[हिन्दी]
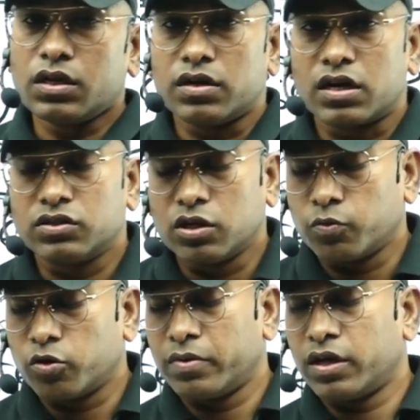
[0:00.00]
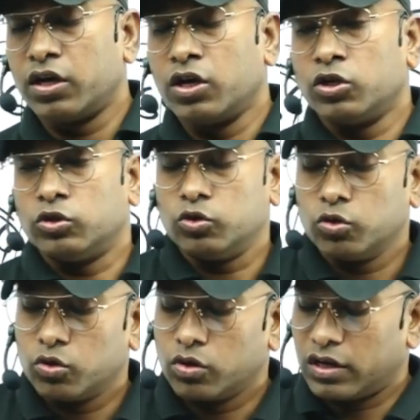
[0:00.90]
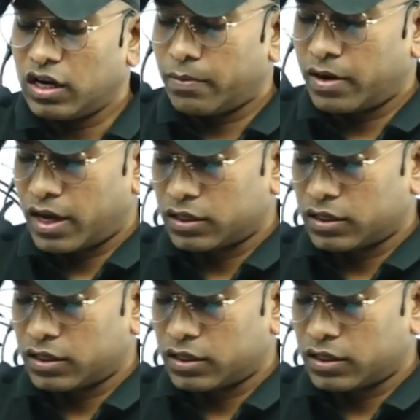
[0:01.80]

नरसिंहपुर में जो किला बनाया